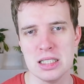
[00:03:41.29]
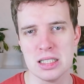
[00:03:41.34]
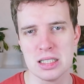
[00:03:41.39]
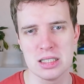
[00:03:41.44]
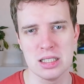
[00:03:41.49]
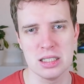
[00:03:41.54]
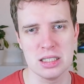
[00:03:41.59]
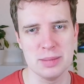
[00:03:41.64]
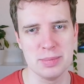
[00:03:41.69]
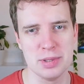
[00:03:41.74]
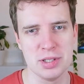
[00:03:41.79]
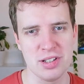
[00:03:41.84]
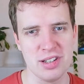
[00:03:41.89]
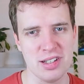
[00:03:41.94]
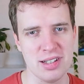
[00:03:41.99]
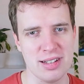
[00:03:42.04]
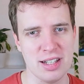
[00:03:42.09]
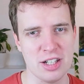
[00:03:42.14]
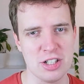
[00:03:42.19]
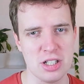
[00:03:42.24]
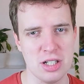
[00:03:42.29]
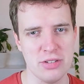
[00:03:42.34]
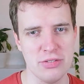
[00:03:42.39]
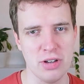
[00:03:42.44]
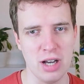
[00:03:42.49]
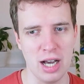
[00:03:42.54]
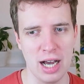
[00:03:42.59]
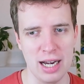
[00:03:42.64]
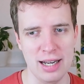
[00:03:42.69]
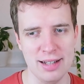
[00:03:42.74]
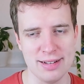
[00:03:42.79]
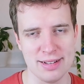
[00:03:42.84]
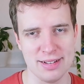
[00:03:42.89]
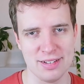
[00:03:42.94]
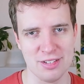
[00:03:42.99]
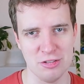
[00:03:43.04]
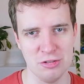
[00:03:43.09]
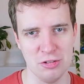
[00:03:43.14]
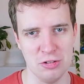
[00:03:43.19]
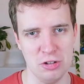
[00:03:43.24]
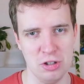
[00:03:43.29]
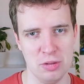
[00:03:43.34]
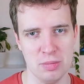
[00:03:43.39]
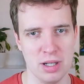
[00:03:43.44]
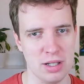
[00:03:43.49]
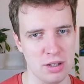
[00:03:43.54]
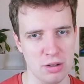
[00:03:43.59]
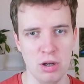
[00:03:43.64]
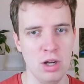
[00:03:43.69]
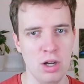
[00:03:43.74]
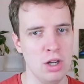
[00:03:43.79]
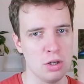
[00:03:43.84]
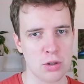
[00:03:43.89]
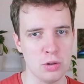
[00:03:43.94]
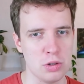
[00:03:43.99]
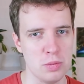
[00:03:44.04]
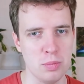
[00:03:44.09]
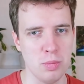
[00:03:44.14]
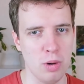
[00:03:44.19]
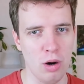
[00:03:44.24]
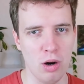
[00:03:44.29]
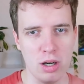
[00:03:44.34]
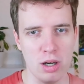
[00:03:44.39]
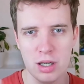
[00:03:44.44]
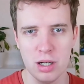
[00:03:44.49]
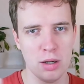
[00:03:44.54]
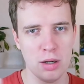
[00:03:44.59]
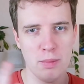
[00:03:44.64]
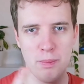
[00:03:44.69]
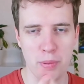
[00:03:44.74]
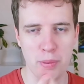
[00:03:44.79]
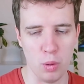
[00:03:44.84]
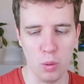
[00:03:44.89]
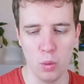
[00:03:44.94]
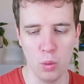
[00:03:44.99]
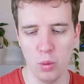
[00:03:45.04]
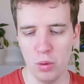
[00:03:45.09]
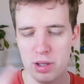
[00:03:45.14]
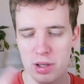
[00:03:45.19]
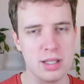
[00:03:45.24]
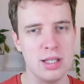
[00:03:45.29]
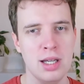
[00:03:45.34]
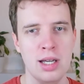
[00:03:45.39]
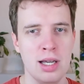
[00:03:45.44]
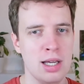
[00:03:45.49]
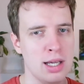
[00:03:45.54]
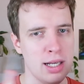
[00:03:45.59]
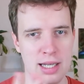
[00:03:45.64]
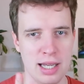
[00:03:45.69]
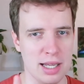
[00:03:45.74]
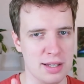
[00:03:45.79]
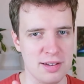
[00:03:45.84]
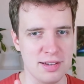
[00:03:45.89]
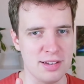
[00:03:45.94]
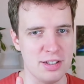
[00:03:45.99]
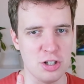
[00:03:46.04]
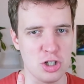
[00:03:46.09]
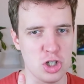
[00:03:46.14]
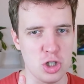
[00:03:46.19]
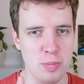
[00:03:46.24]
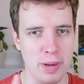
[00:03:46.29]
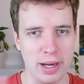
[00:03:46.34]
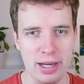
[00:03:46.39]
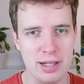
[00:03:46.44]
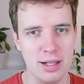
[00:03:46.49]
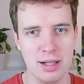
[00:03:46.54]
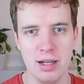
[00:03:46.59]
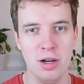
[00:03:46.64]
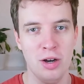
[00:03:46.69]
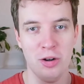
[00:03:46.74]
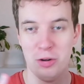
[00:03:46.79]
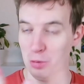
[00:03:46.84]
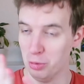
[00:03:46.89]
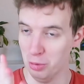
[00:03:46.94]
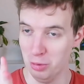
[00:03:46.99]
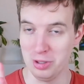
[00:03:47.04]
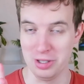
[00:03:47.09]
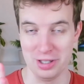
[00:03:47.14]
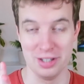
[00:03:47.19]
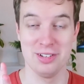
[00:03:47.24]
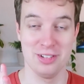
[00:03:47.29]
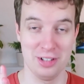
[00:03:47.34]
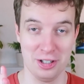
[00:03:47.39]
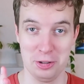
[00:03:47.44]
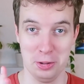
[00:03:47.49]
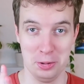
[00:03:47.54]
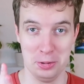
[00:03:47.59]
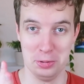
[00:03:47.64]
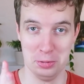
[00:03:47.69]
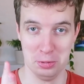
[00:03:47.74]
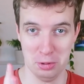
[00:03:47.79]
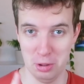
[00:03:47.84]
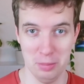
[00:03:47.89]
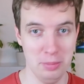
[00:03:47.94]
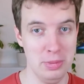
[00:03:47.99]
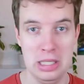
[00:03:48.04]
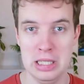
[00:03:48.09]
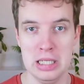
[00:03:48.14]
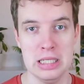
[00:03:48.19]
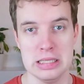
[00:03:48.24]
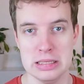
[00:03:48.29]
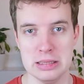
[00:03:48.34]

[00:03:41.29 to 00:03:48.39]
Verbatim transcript: Ach Gott, die benutzen das ja anscheinend für alles als Synonym. Also, guten Morgen, Prost, lass dir schmecken, oh, hier ist dein Kondom,